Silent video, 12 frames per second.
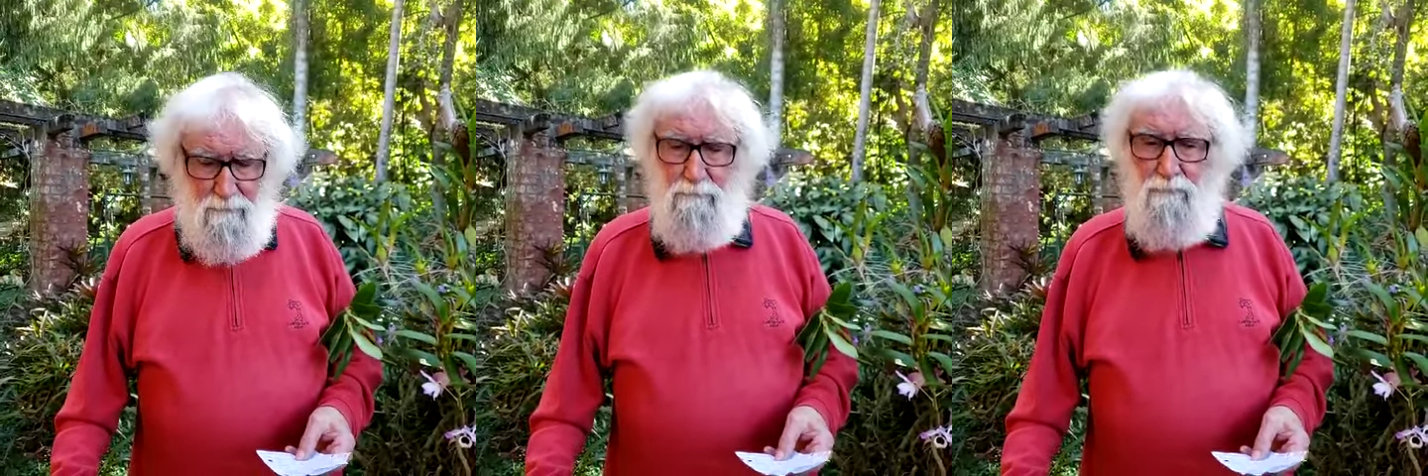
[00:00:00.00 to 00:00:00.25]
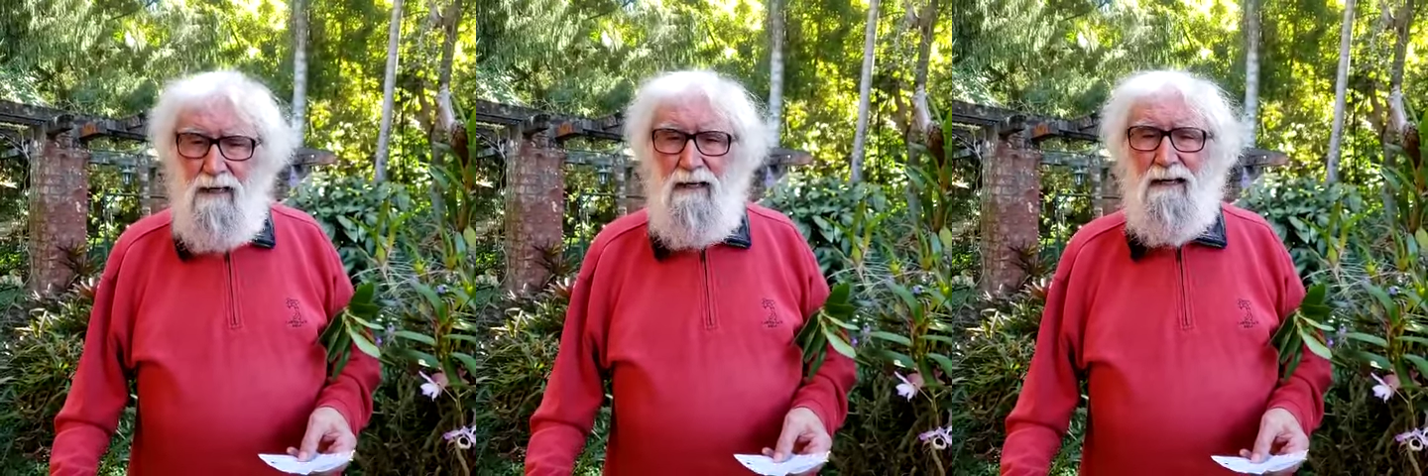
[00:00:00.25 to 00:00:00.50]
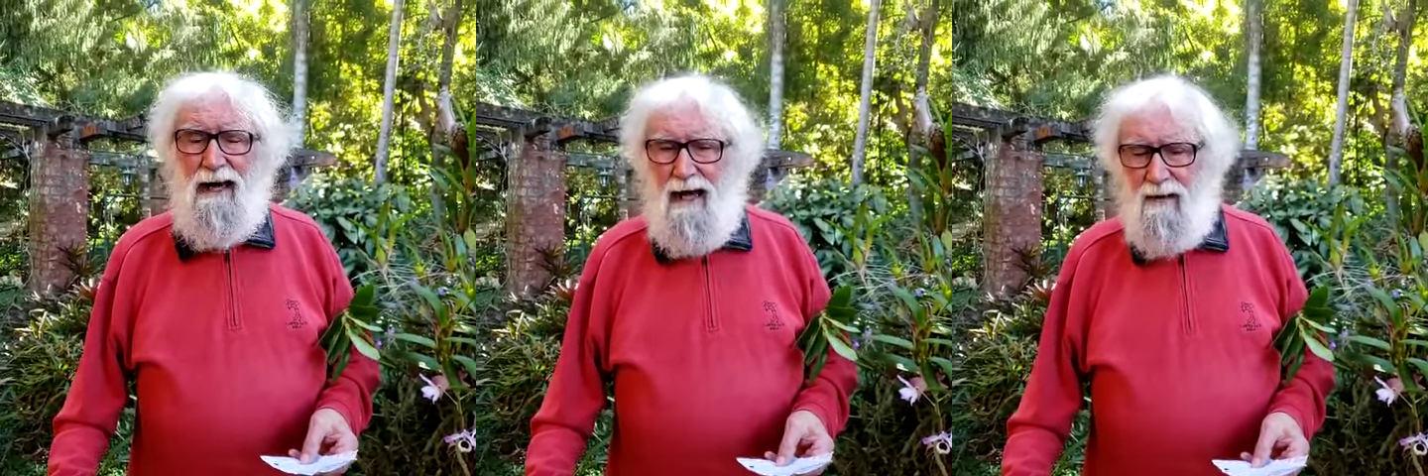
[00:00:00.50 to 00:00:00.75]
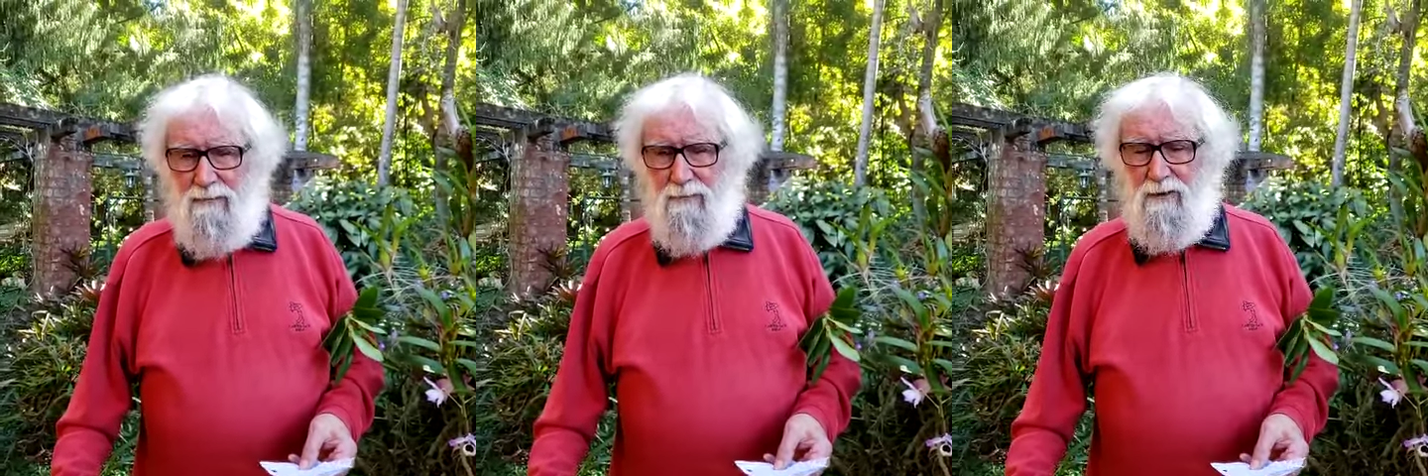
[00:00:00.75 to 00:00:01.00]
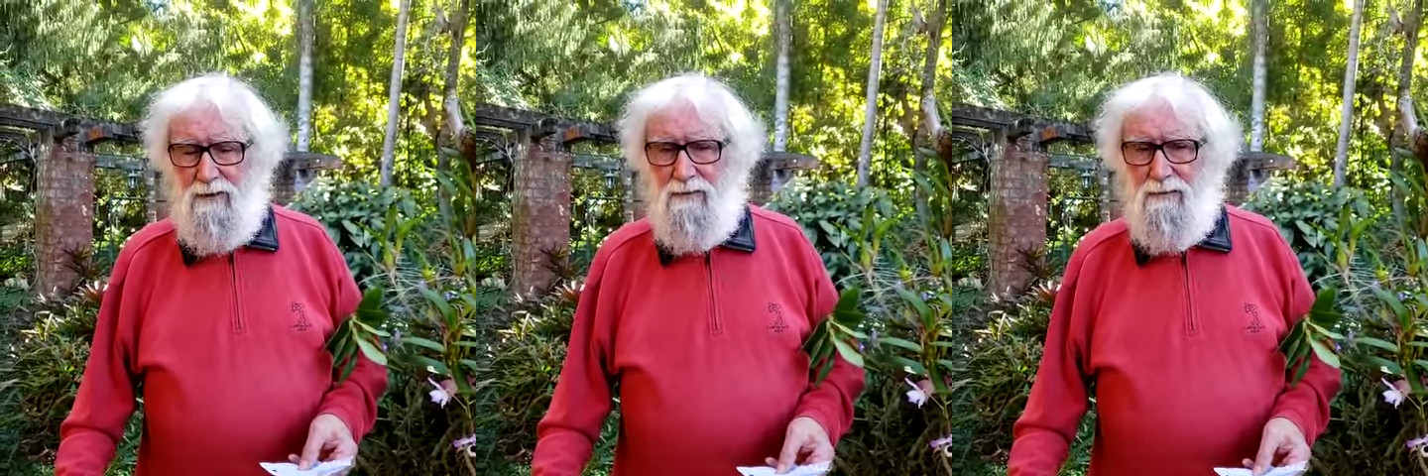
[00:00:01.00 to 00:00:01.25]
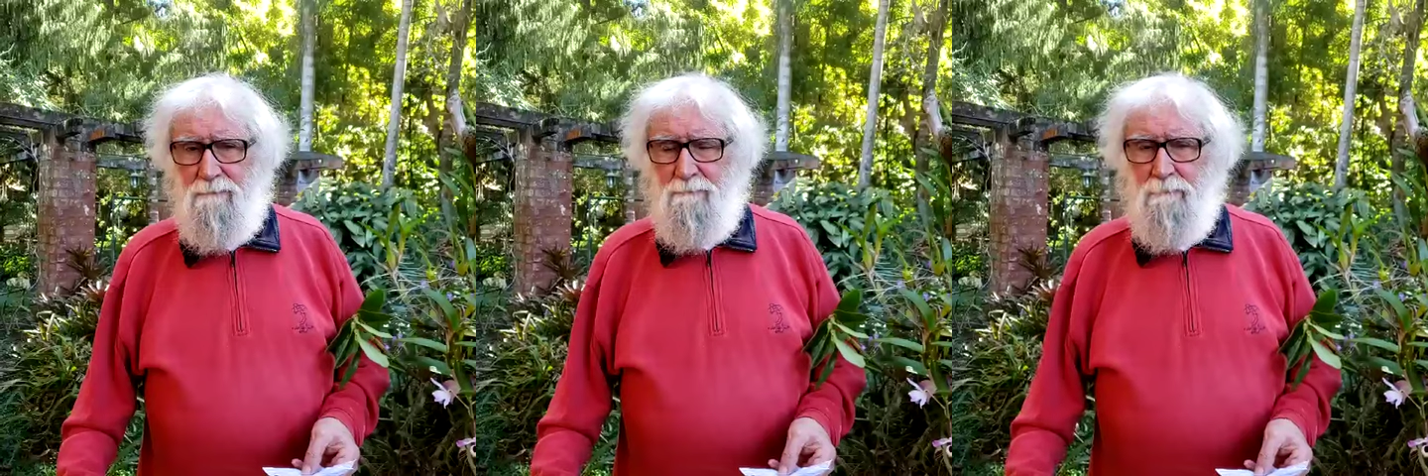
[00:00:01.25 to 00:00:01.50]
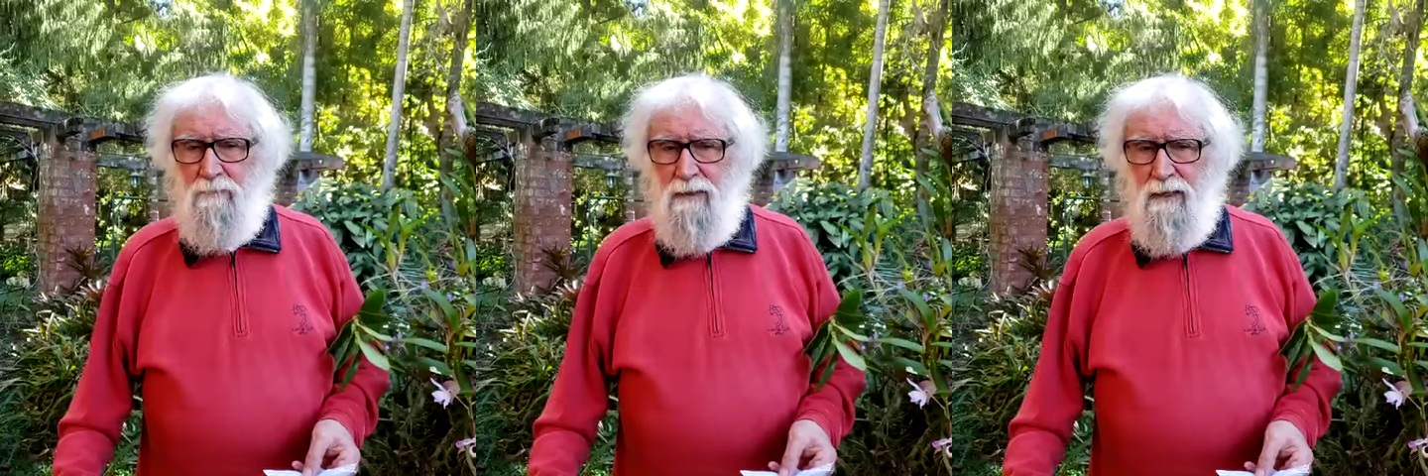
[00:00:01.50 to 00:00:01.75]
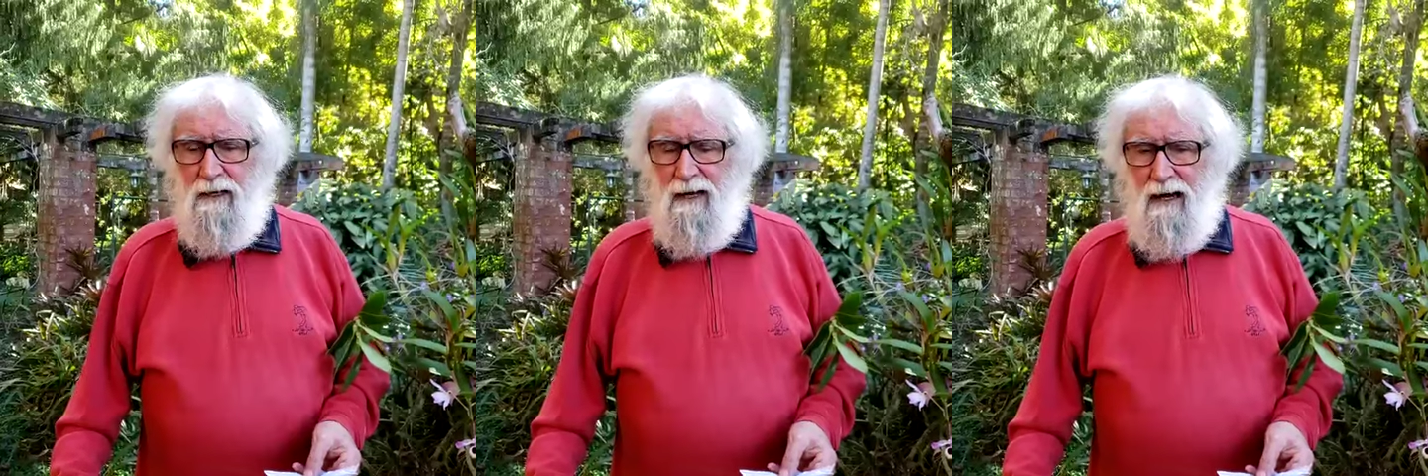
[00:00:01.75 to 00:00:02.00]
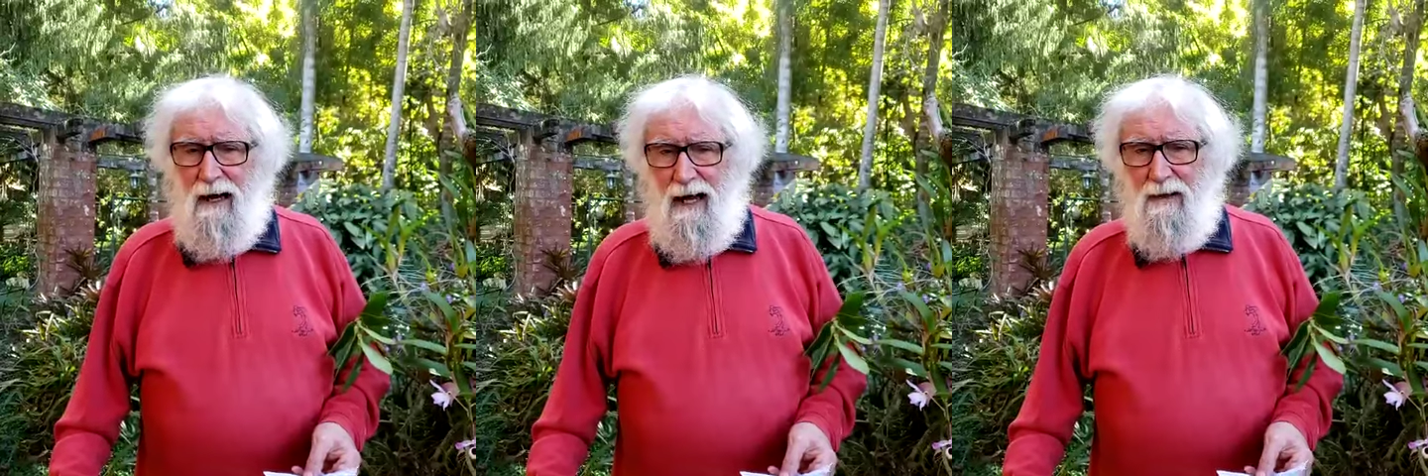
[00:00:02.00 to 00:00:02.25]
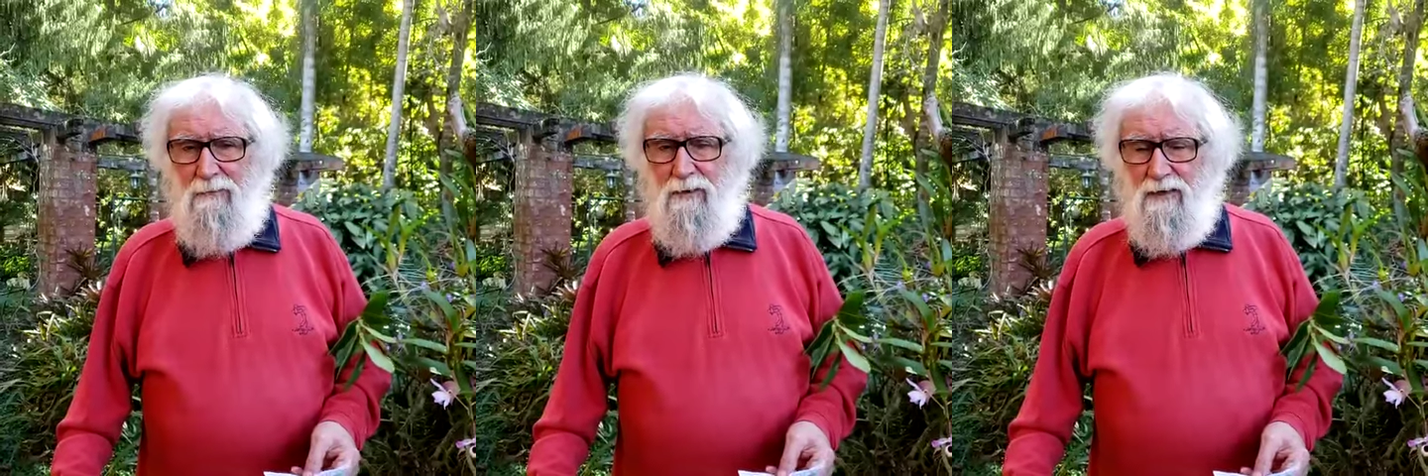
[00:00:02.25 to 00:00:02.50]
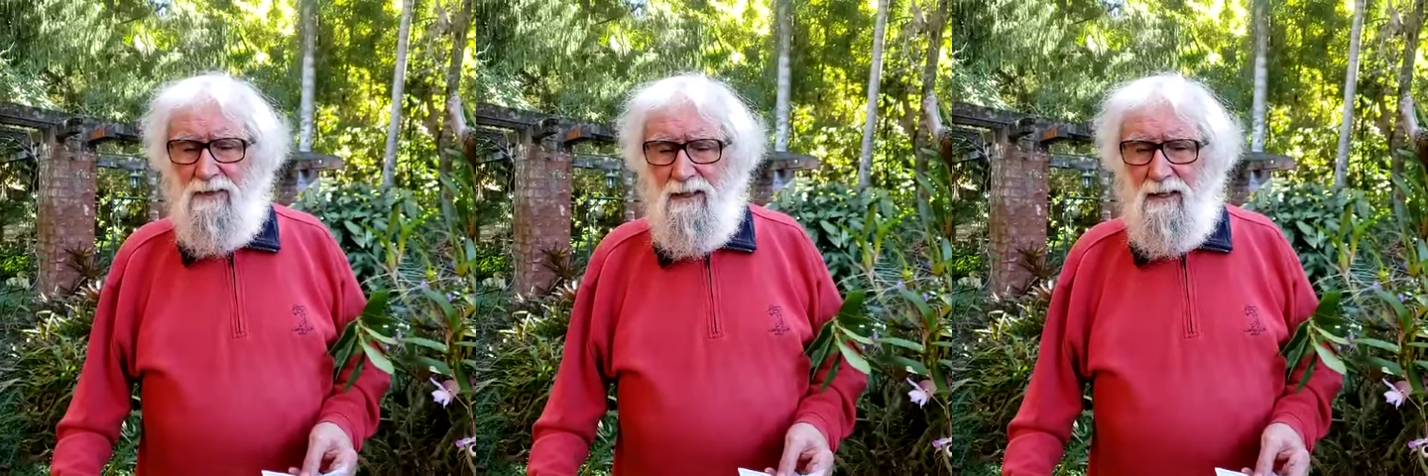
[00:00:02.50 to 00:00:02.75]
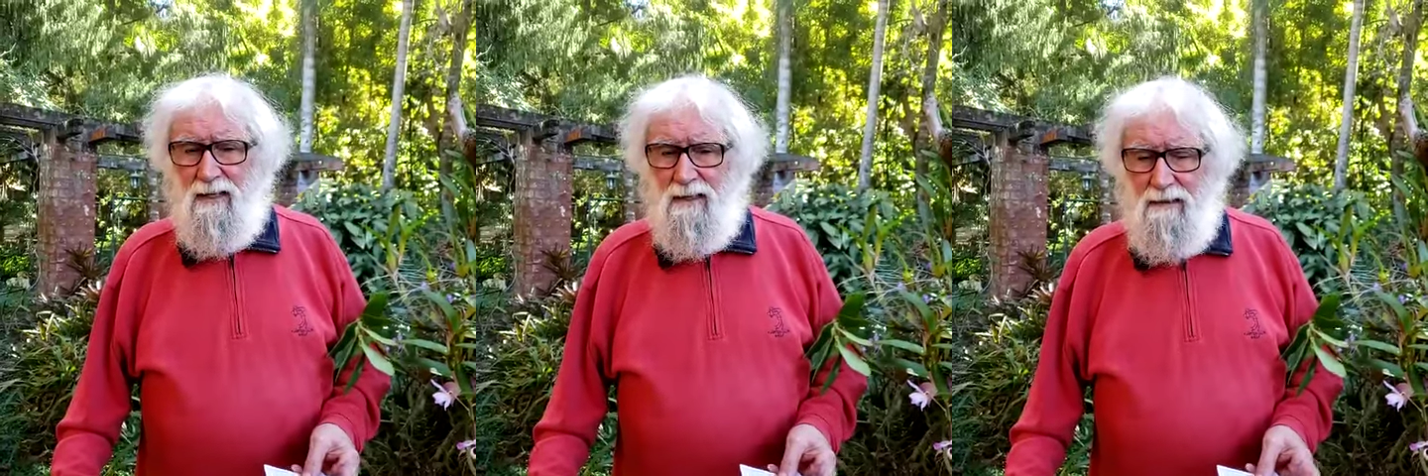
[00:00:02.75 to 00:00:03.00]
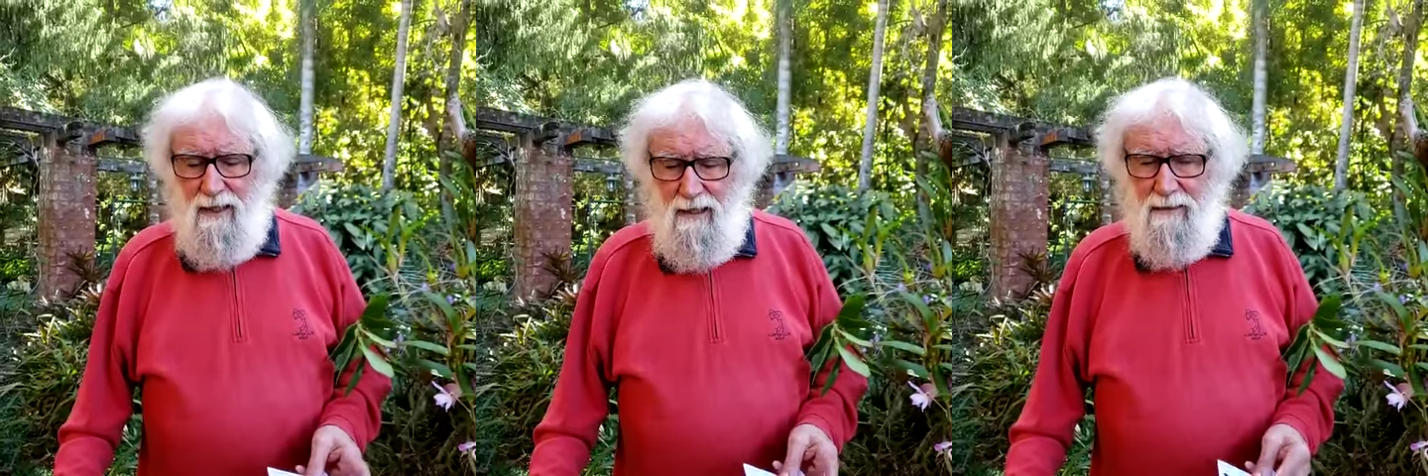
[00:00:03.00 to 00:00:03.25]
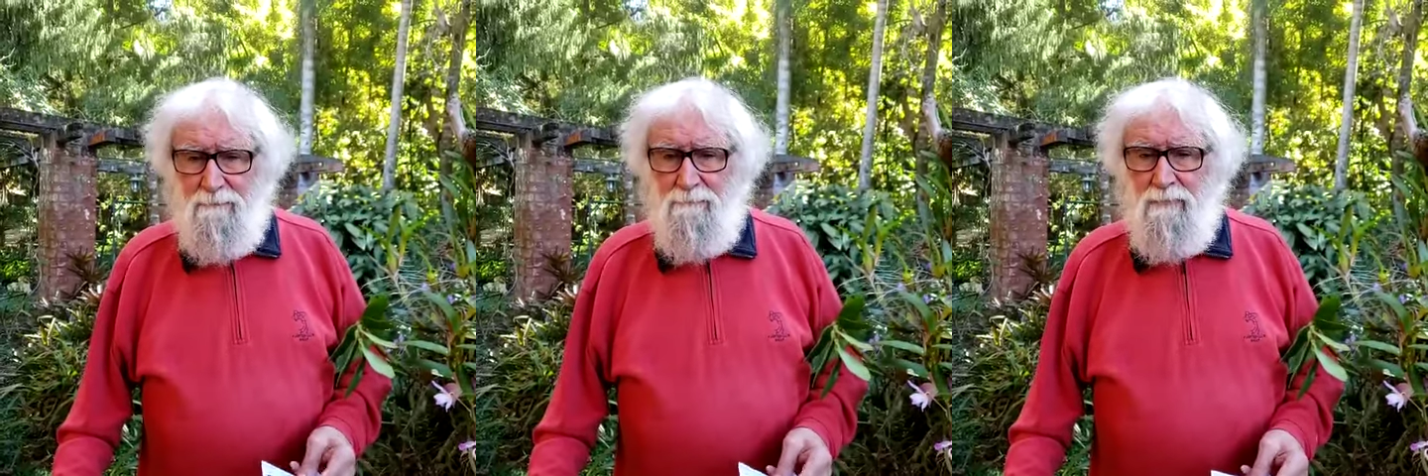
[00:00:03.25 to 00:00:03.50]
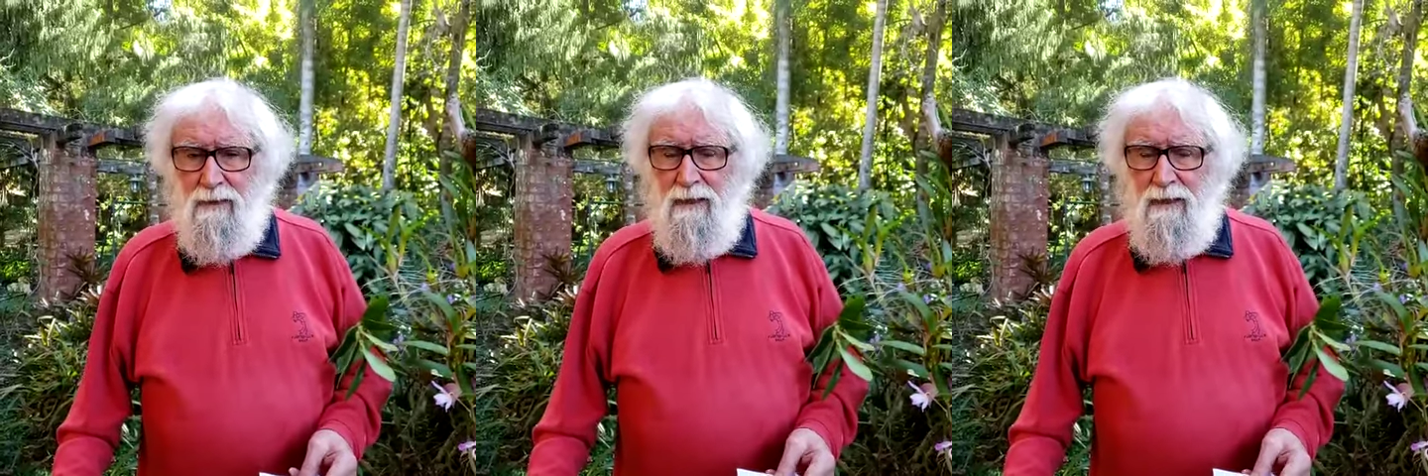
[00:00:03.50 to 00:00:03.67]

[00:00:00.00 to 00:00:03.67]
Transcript: mil árvores, árvores que retêm